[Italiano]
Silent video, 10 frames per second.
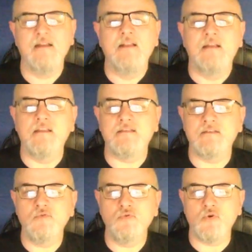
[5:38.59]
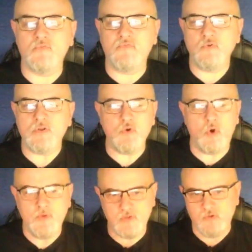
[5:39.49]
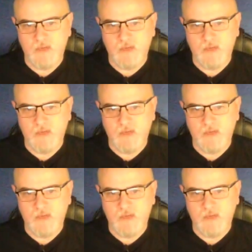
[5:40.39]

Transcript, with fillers: l'istituto fotoatomico, insomma,